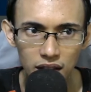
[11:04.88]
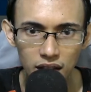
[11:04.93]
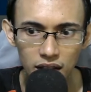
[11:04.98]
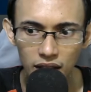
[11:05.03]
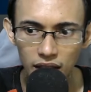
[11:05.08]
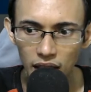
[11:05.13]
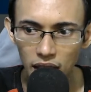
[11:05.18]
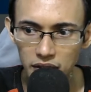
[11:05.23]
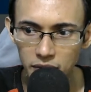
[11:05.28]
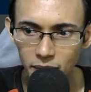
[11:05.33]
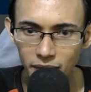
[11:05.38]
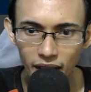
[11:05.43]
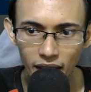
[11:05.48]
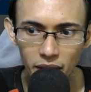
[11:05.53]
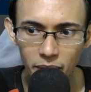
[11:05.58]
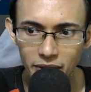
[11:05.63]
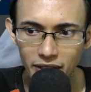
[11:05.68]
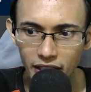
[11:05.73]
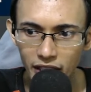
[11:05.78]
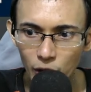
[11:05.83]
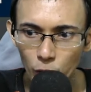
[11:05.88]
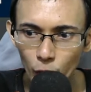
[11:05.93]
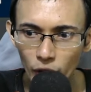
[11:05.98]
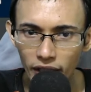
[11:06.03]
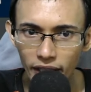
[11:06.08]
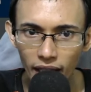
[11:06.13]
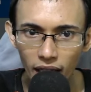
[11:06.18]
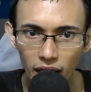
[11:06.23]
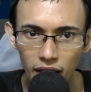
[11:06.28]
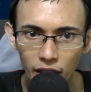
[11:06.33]
Nah, sebenarnya bisa di quick
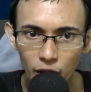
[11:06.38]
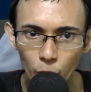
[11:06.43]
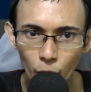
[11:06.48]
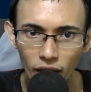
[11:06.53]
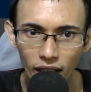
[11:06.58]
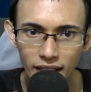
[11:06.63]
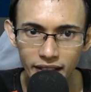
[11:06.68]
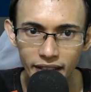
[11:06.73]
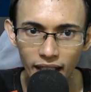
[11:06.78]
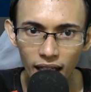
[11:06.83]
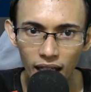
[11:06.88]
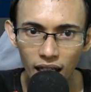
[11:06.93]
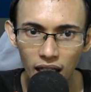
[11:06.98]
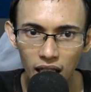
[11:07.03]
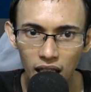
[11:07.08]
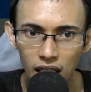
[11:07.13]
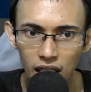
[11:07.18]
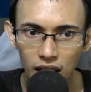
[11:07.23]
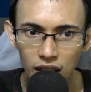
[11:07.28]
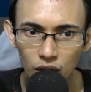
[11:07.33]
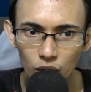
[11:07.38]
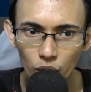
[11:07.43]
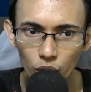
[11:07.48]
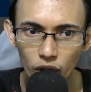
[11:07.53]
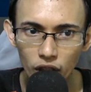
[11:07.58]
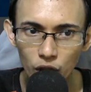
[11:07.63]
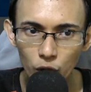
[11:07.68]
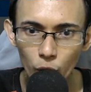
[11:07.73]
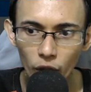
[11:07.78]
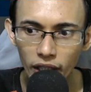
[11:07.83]
ya, di quick aja. Tuh
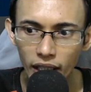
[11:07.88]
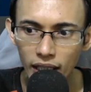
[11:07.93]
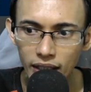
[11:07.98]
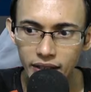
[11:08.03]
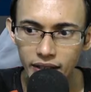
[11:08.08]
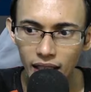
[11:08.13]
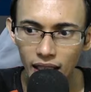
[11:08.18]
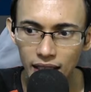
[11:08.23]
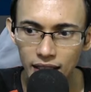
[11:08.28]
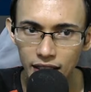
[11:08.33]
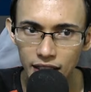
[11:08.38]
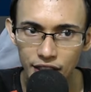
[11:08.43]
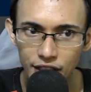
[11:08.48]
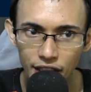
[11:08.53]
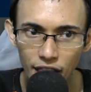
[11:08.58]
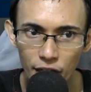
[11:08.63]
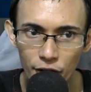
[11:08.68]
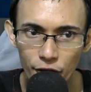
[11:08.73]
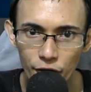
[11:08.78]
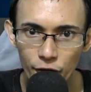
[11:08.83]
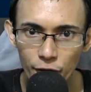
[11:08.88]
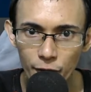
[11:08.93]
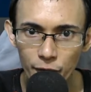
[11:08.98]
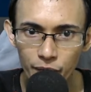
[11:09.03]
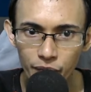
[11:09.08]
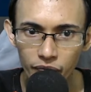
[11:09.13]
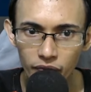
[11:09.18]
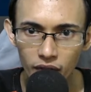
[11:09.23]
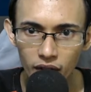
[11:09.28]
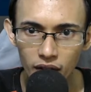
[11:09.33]
di quick aja, di save.
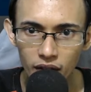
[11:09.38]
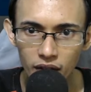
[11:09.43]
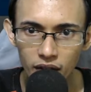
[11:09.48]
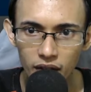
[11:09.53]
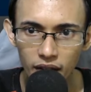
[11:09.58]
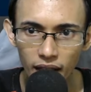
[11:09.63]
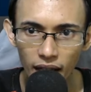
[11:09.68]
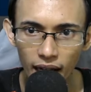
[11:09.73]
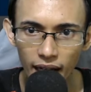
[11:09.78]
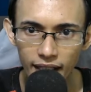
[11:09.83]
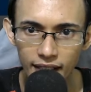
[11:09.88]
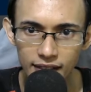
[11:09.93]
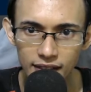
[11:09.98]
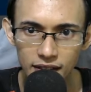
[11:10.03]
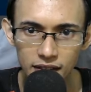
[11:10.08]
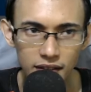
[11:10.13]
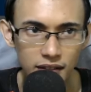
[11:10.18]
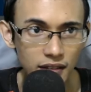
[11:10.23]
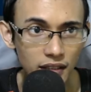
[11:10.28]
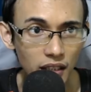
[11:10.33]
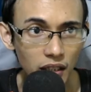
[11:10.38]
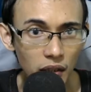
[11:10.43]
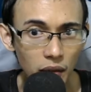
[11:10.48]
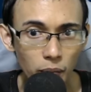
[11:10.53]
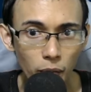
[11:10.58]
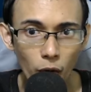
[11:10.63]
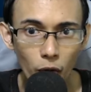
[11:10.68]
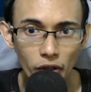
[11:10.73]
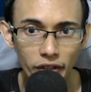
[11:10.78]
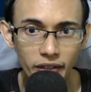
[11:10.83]
Nice
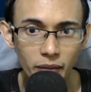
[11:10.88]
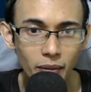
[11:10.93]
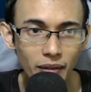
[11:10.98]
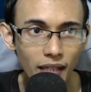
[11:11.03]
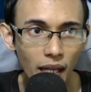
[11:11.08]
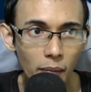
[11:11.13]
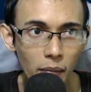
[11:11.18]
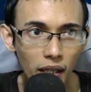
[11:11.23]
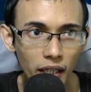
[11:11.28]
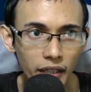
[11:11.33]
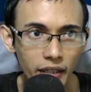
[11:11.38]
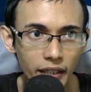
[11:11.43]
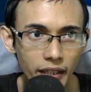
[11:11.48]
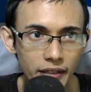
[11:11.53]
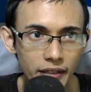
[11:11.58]
powernya pertama gede